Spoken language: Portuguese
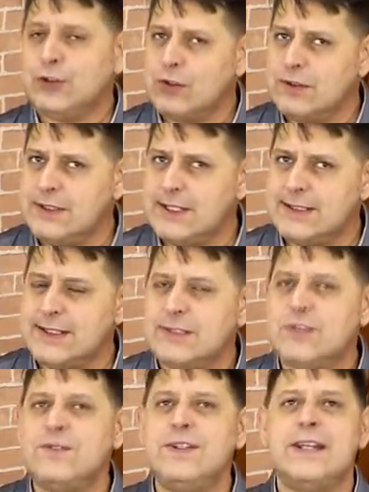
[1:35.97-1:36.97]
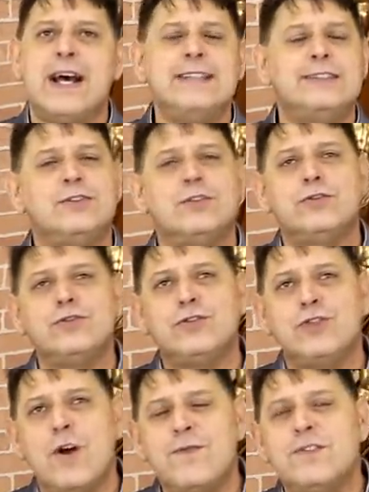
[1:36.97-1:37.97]
todas as novidades, todos
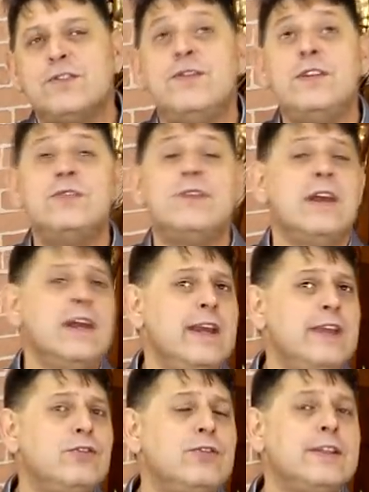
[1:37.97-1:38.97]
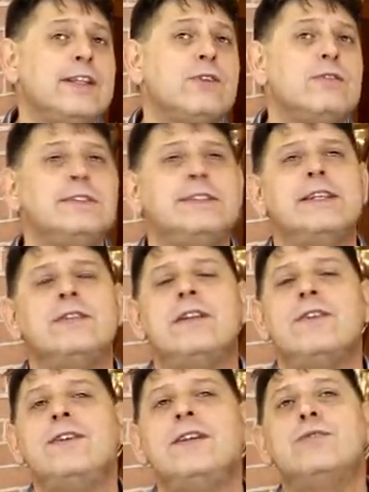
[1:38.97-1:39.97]
os novos vídeos e tudo que está acontecendo
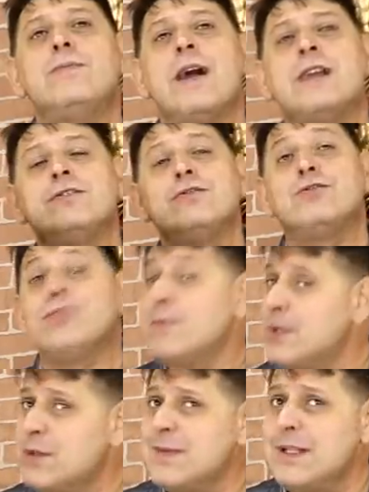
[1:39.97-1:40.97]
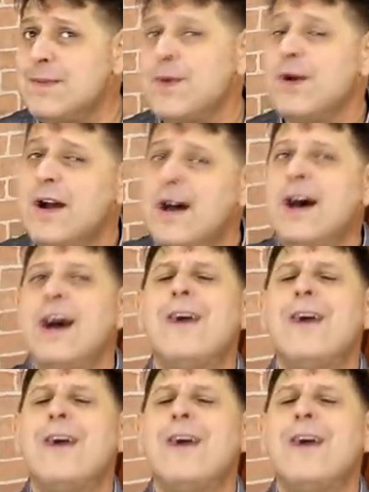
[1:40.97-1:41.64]
na vida do Márcio, do Sombra e do Mãe de Boa.